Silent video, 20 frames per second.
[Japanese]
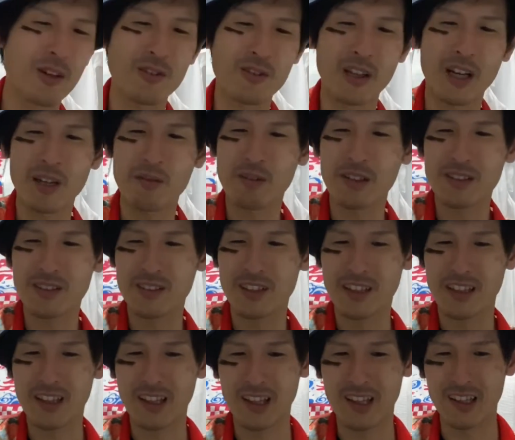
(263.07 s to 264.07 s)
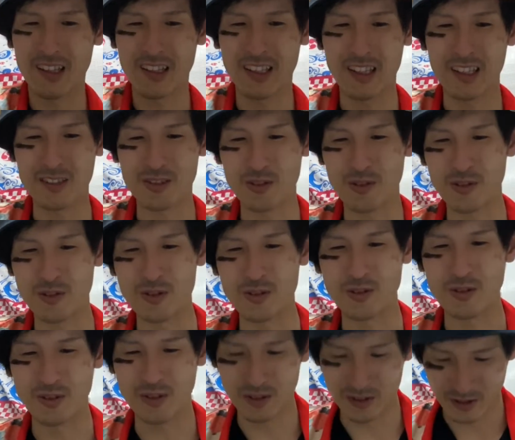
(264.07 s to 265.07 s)
ことありますんでね、なんかそう
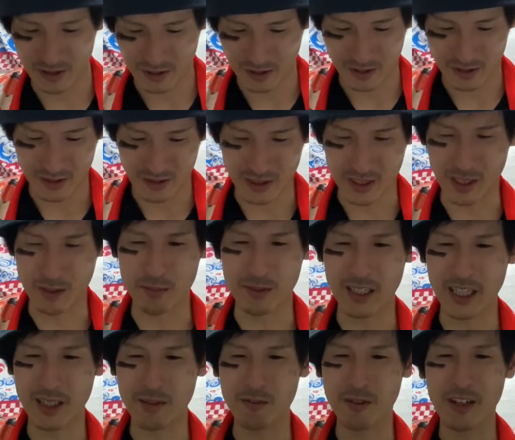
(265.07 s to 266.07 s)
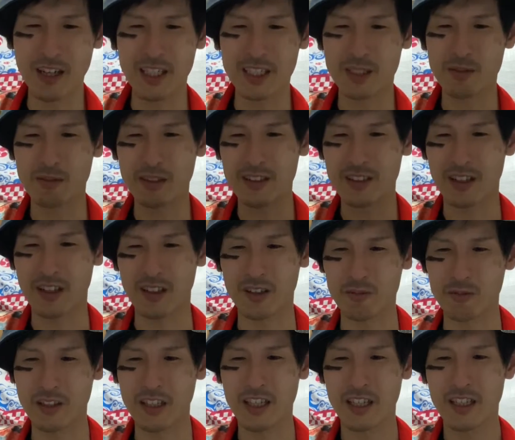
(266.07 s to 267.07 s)
いう意味合いも感じますけれど
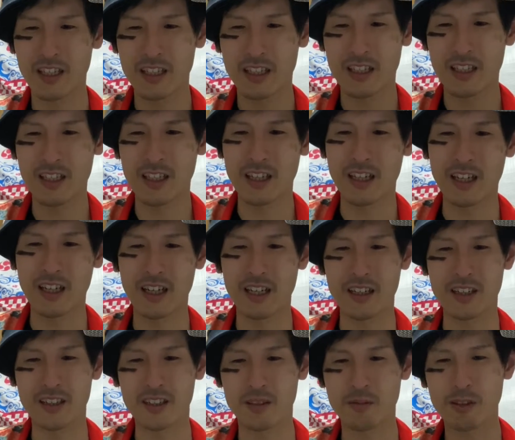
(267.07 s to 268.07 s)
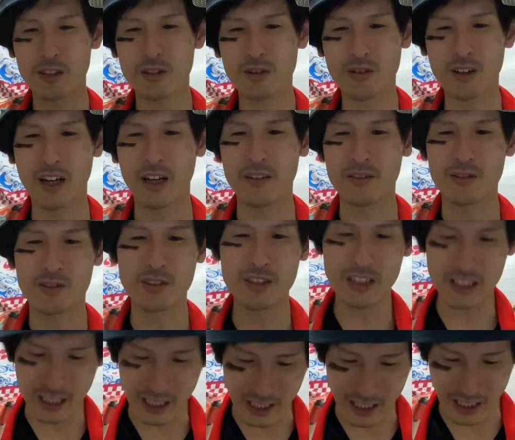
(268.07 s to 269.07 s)
もね。はい、行きましょうか。
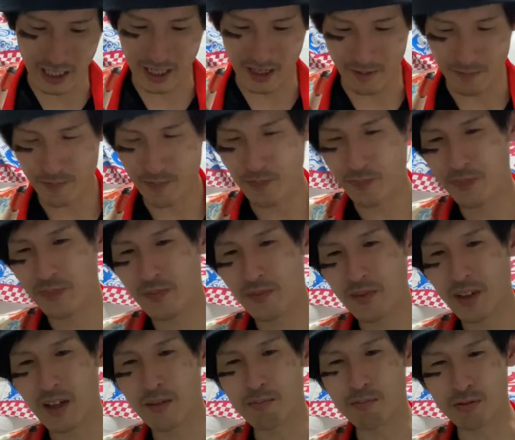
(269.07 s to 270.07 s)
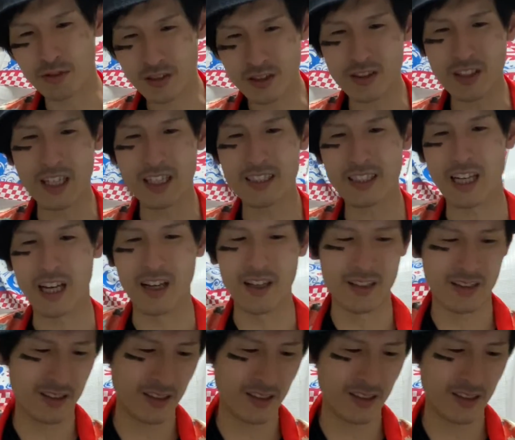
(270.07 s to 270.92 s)
ツイッターから、ブッチョアンさん。